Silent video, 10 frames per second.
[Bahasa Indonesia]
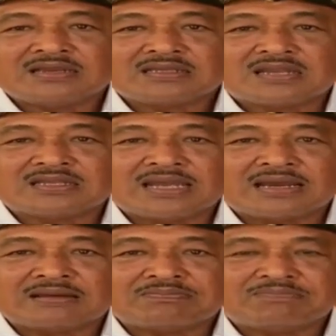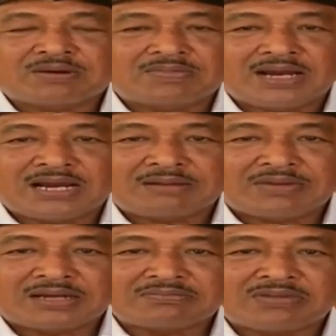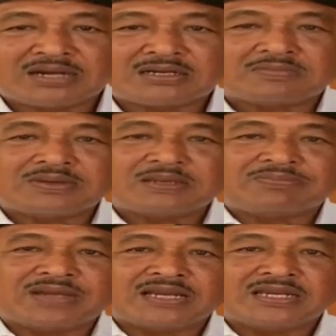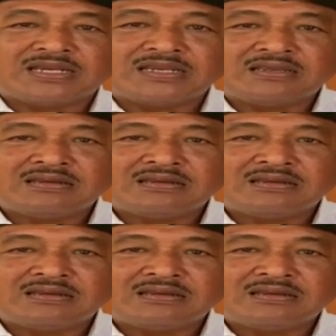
tentang pemahaman berada penyepian ini